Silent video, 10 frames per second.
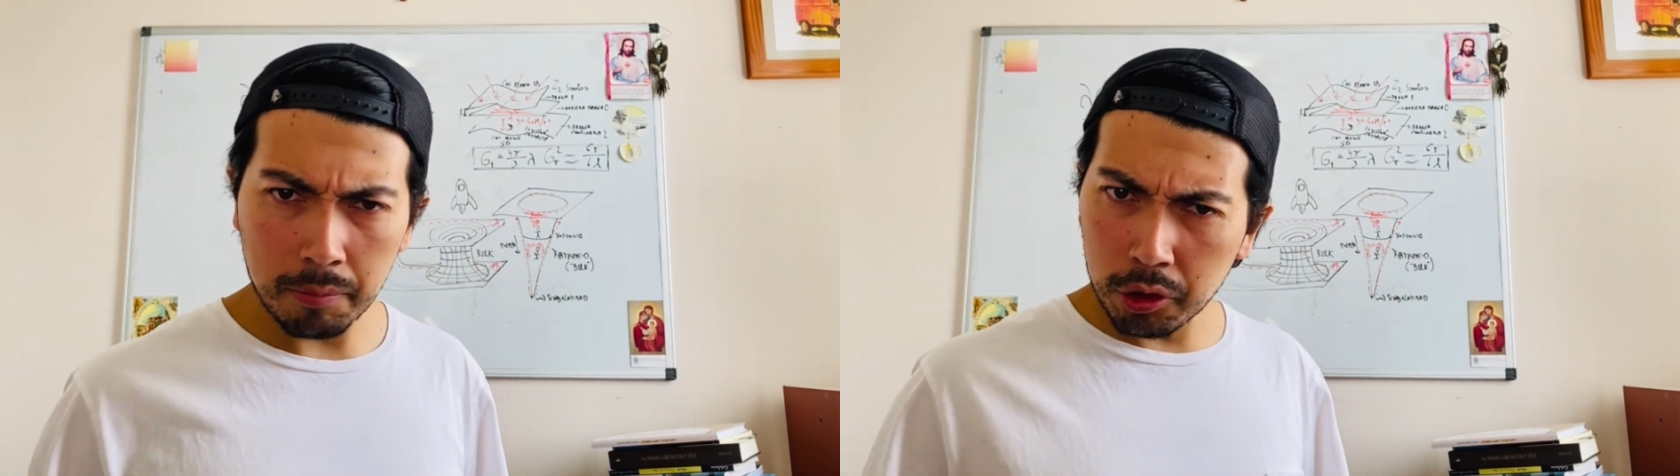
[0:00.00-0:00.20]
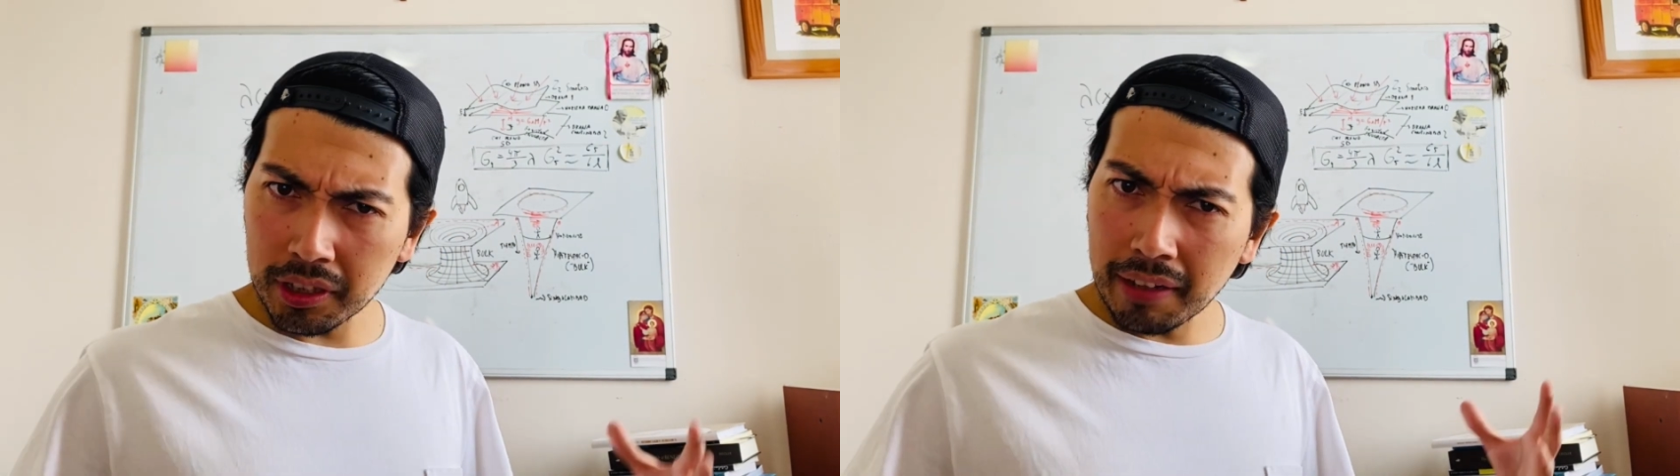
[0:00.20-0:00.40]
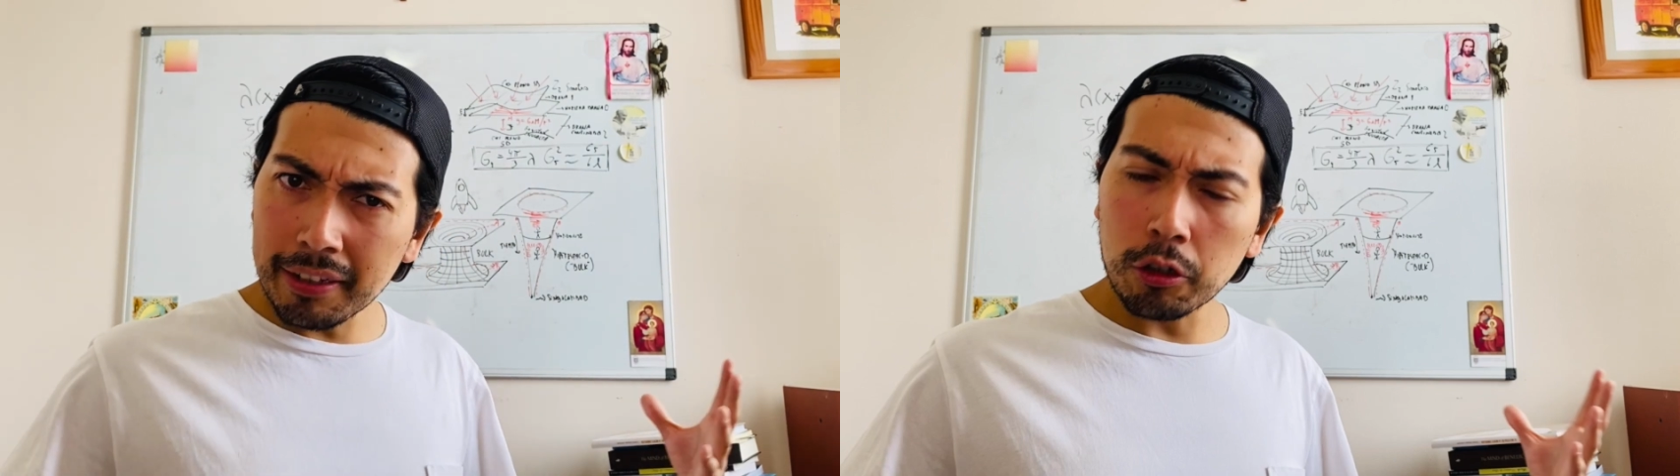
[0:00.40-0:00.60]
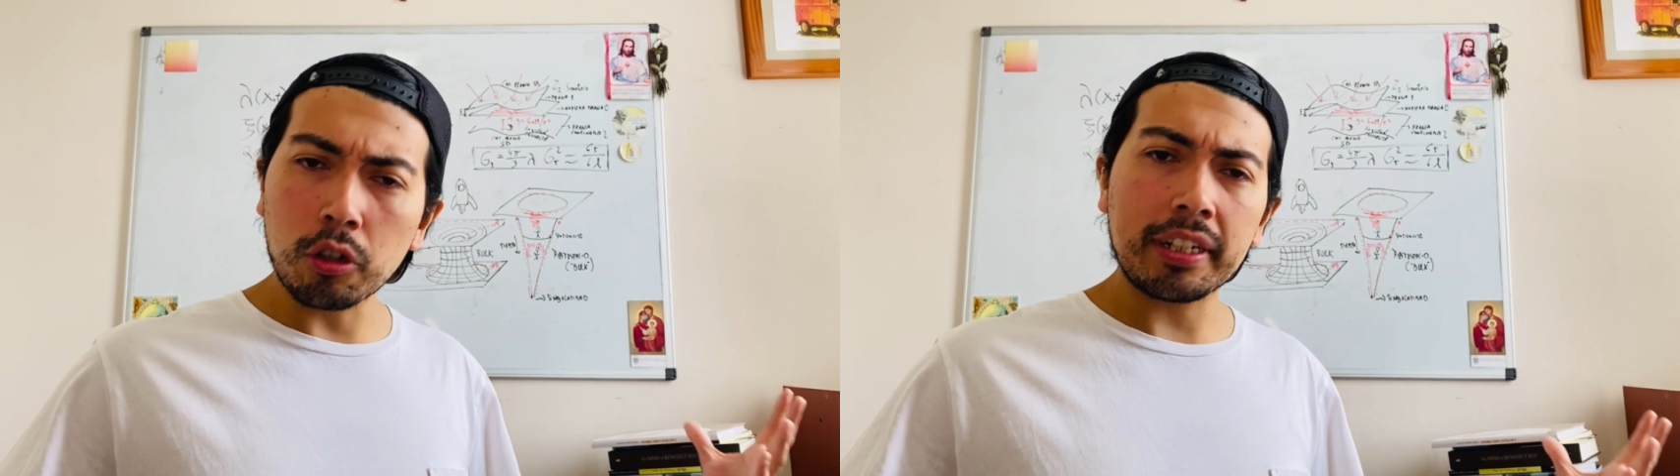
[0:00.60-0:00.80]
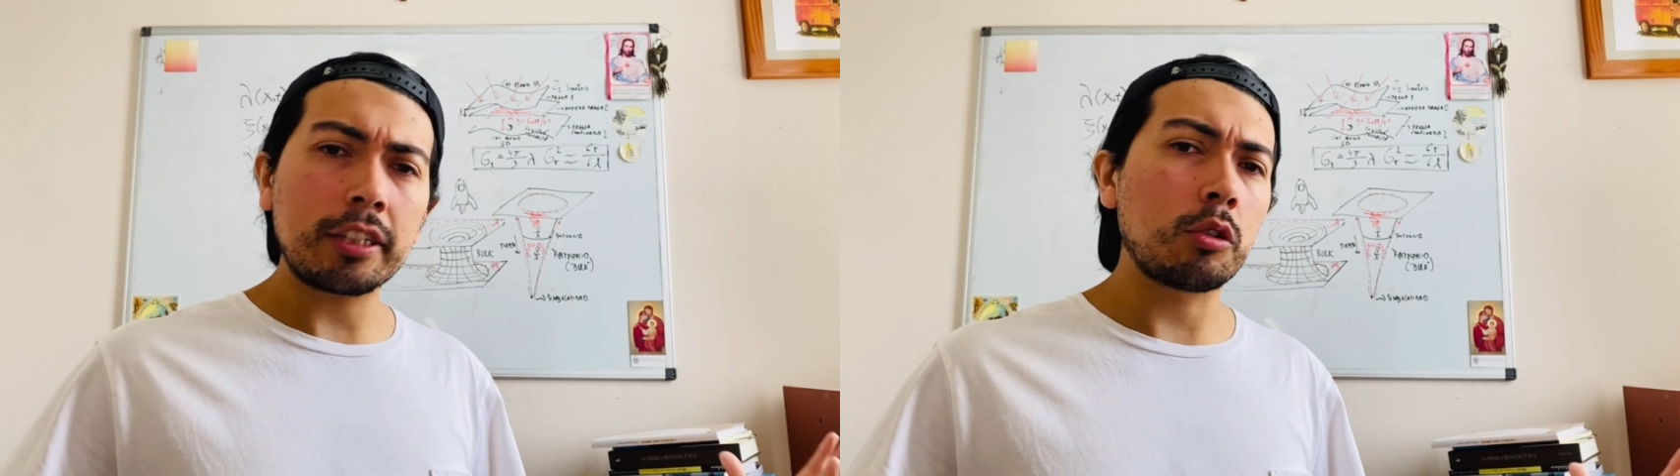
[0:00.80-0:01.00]
¿Pero estaba en lo
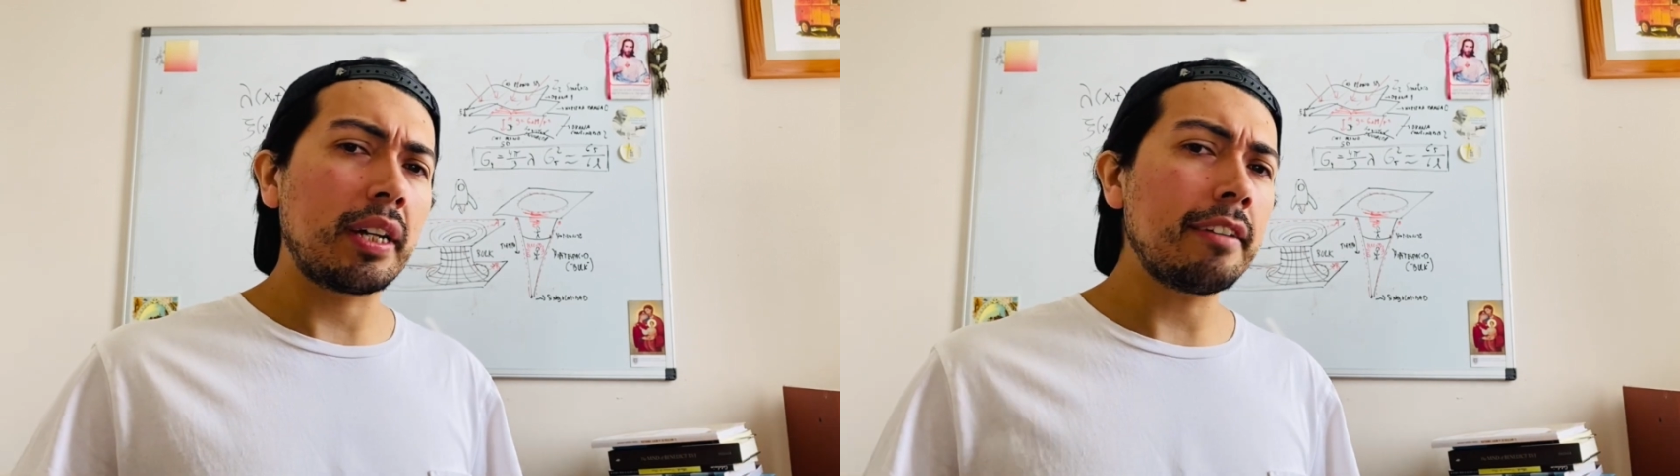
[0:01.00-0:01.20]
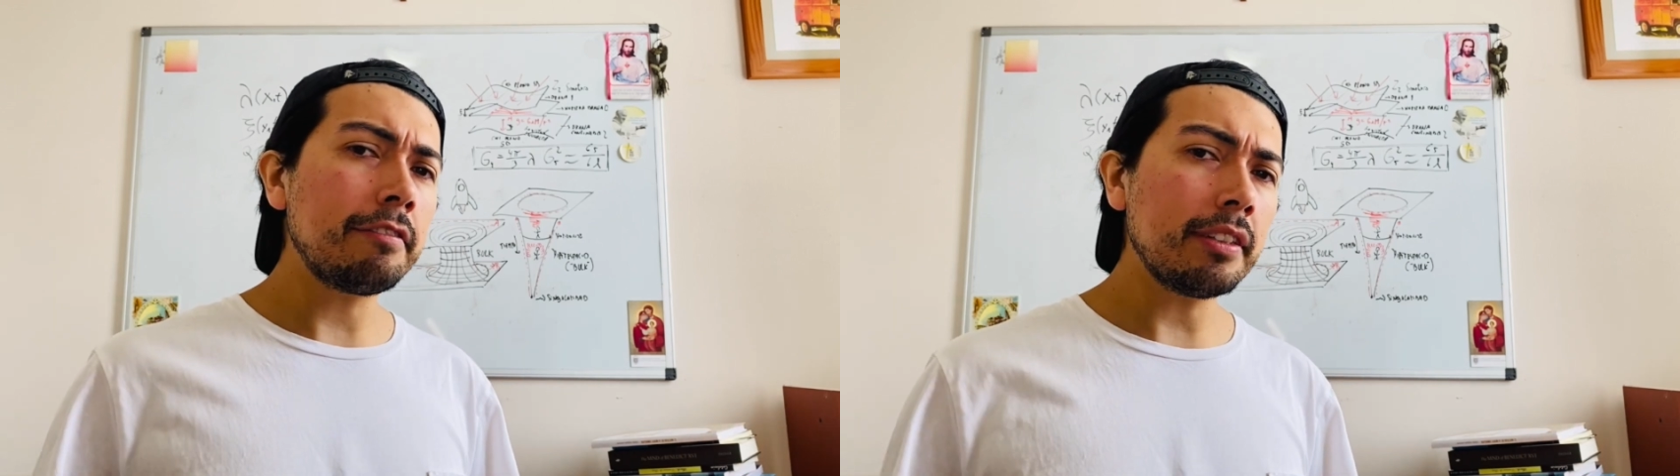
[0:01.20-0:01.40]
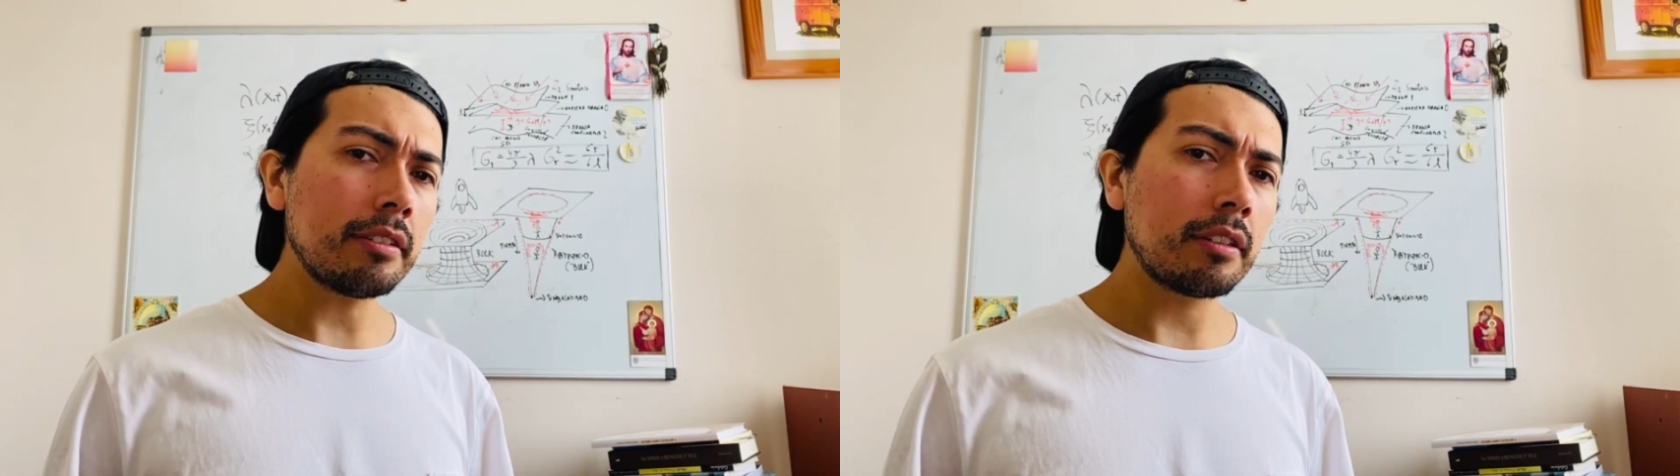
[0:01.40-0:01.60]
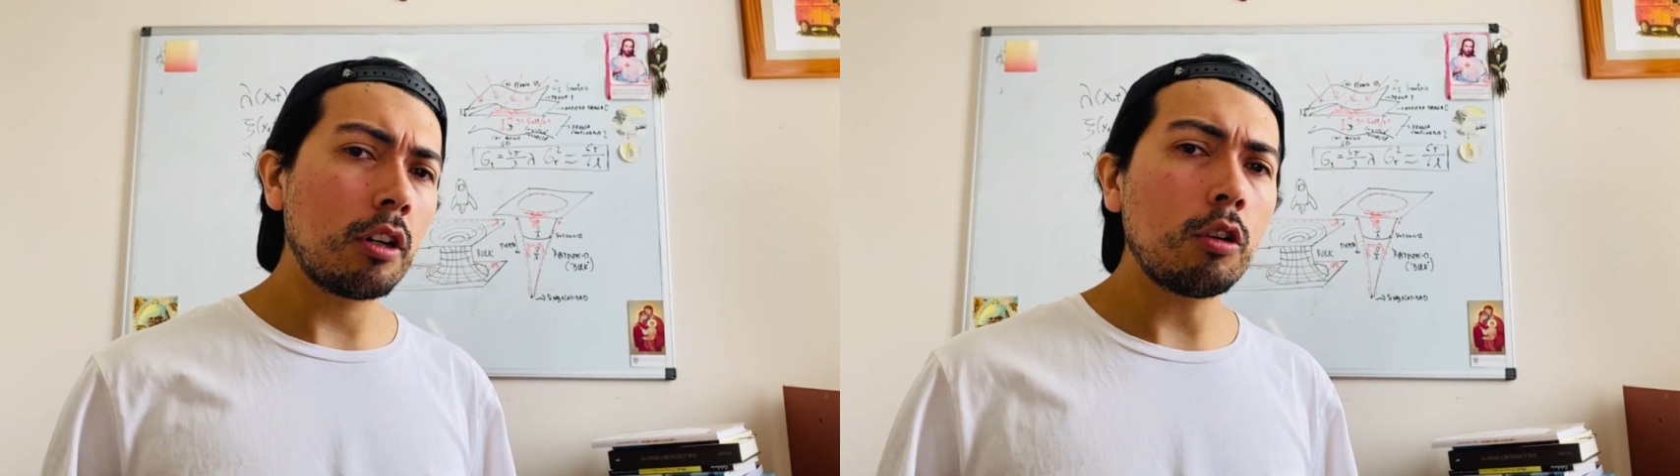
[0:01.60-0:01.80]
correcto Ehrenfest?